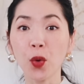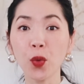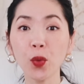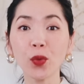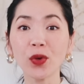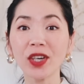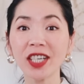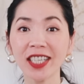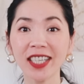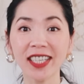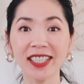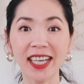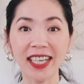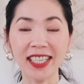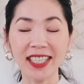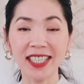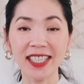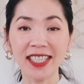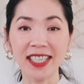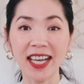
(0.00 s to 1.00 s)
顾客的
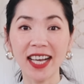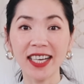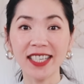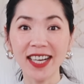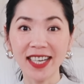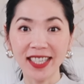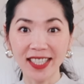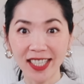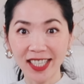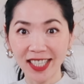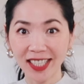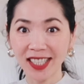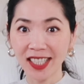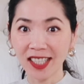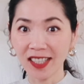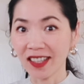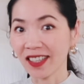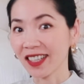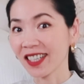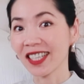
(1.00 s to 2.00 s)
一些认知
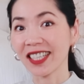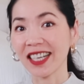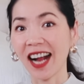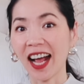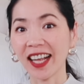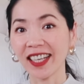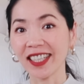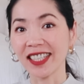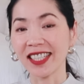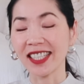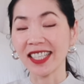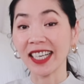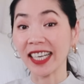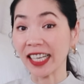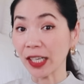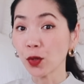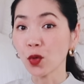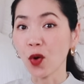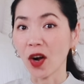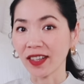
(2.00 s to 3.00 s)
测试啊，以及
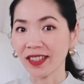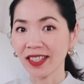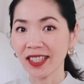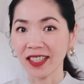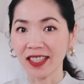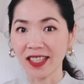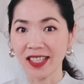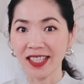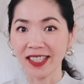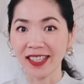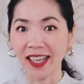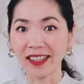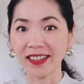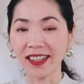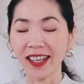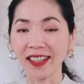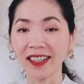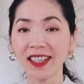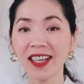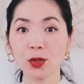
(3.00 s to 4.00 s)
临床测试等
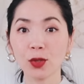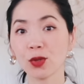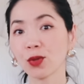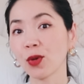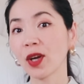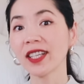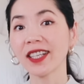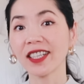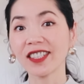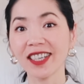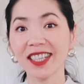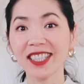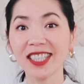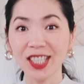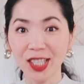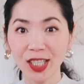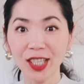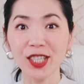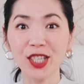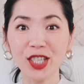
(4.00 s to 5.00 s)
等。所以呢，这个
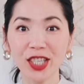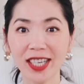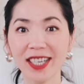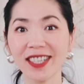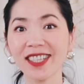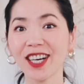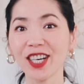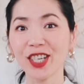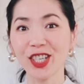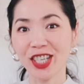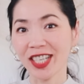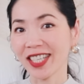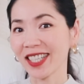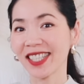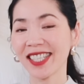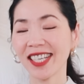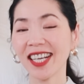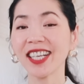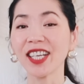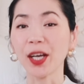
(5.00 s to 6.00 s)
测试的这个
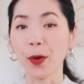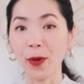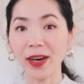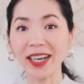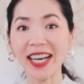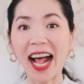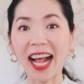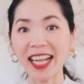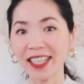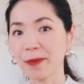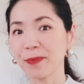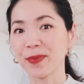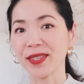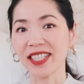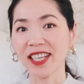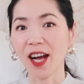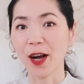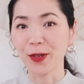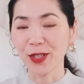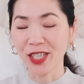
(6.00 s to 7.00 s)
时间也会拉得
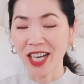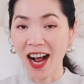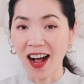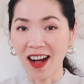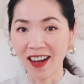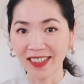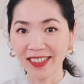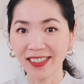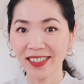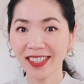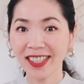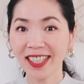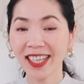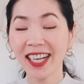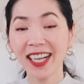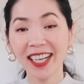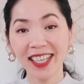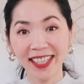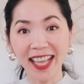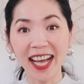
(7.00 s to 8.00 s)
比较长。
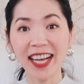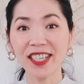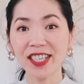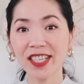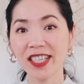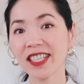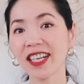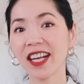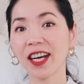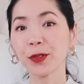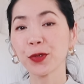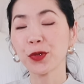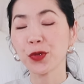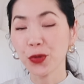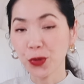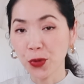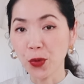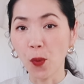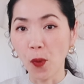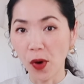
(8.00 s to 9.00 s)
但是呢，
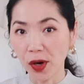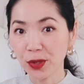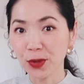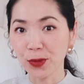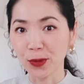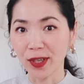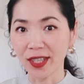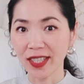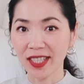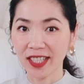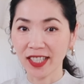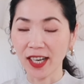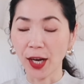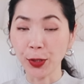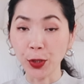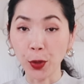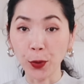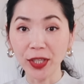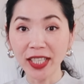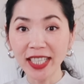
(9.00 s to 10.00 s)
据我所知啊，
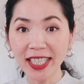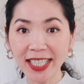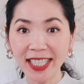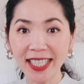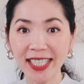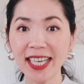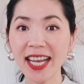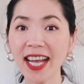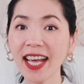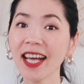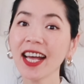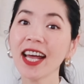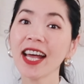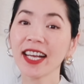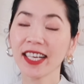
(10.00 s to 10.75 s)
有一些